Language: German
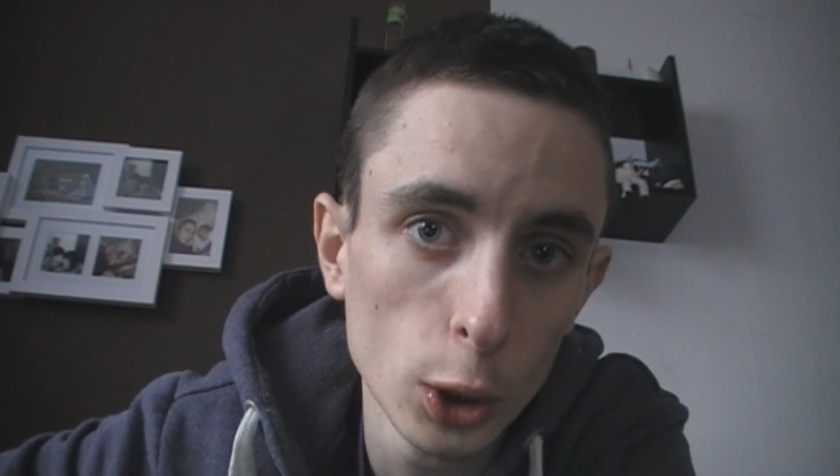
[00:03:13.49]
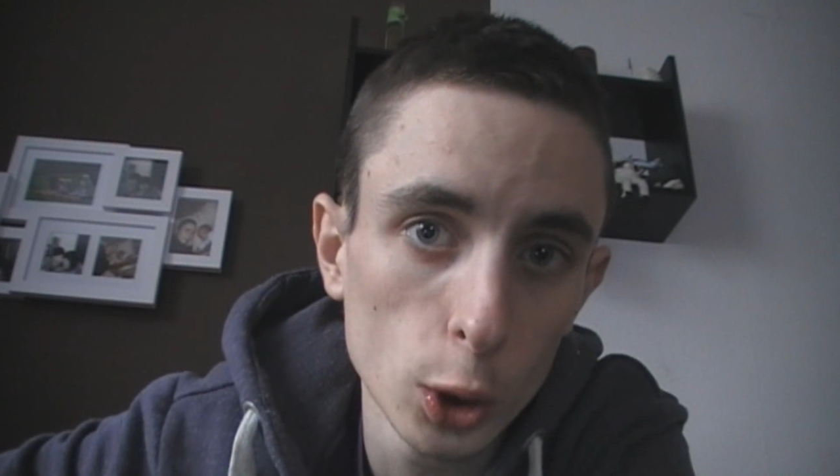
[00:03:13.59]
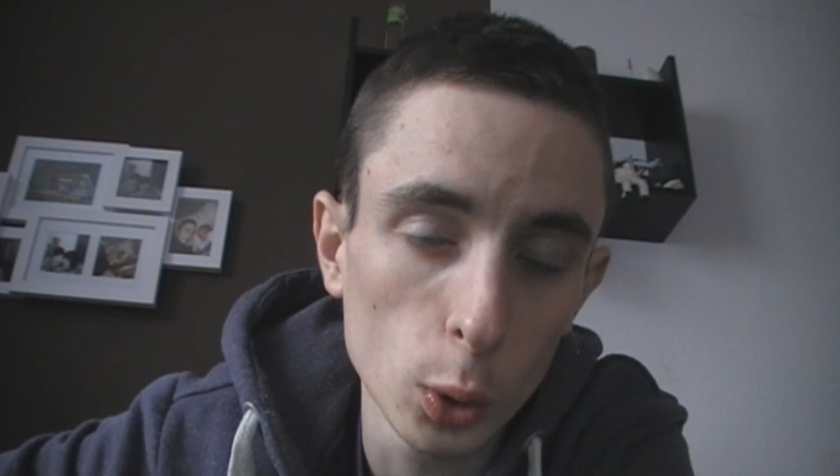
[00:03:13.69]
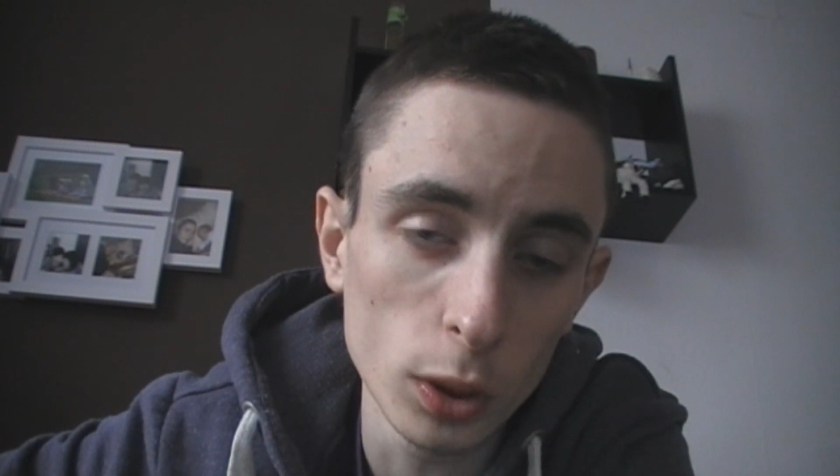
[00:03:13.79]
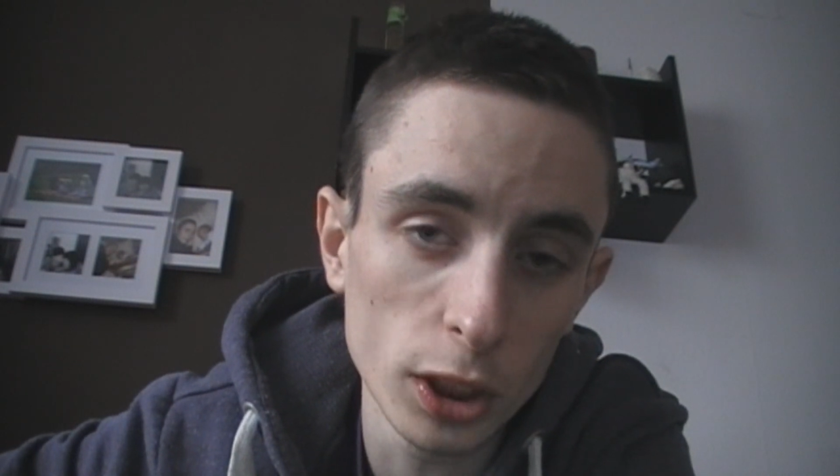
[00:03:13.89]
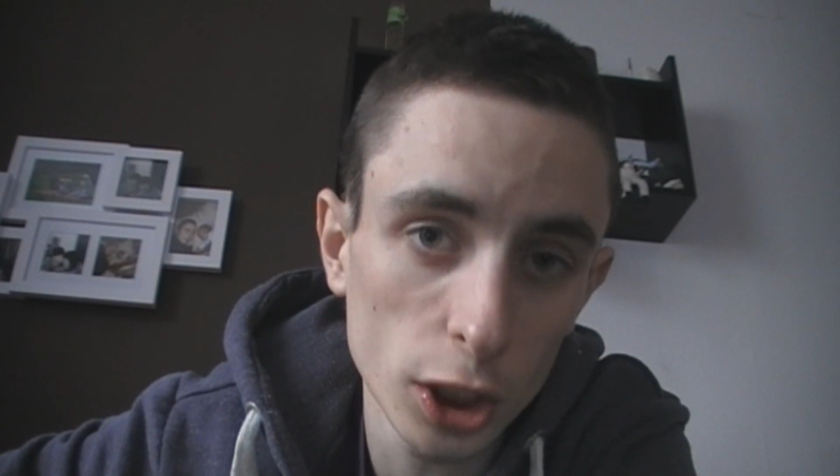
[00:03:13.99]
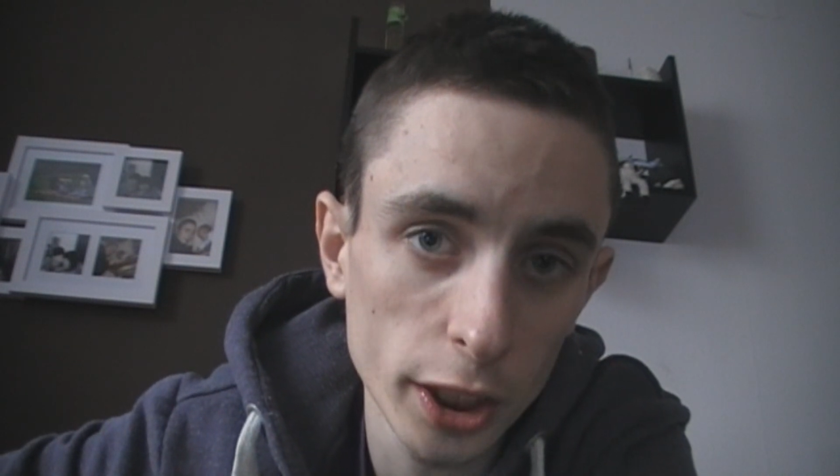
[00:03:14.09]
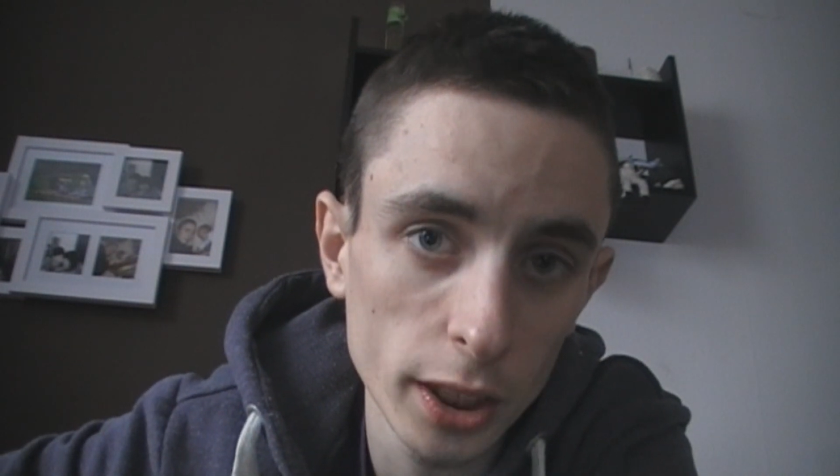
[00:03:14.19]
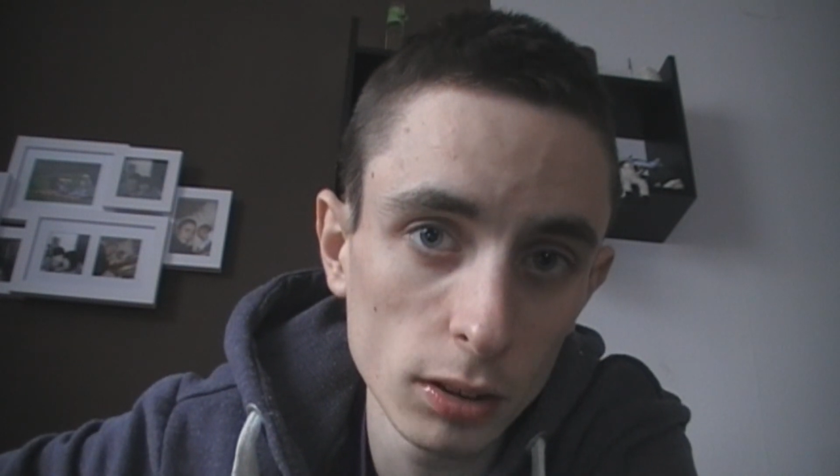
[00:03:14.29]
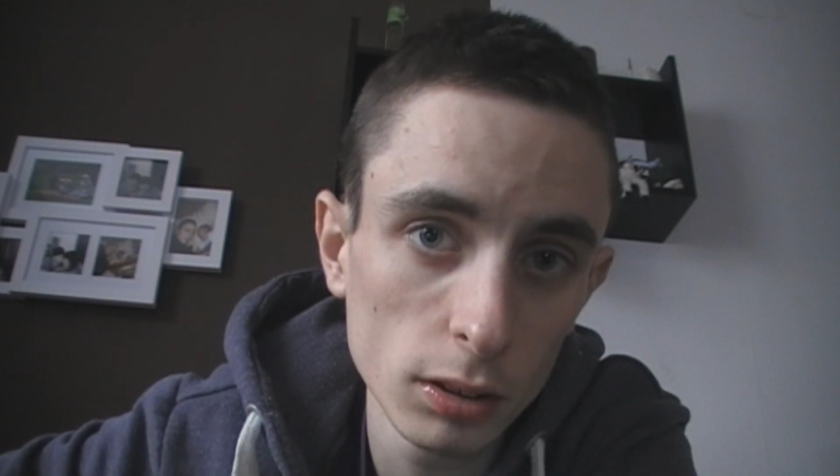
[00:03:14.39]
schon
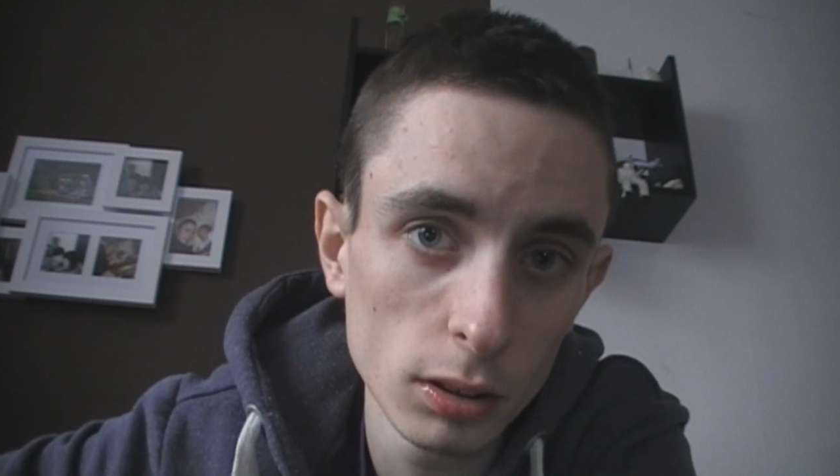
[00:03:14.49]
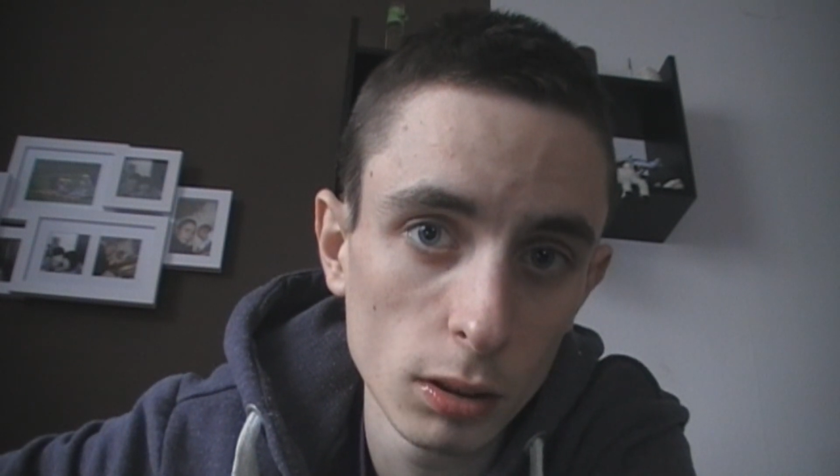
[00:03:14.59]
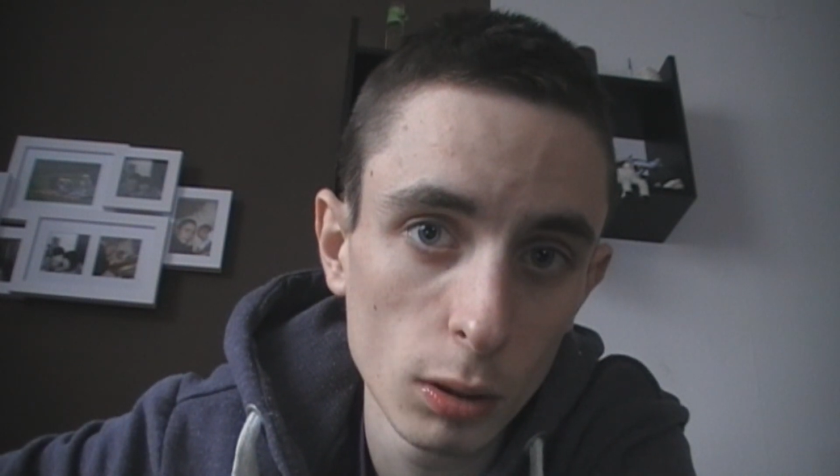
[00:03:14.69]
geschehen.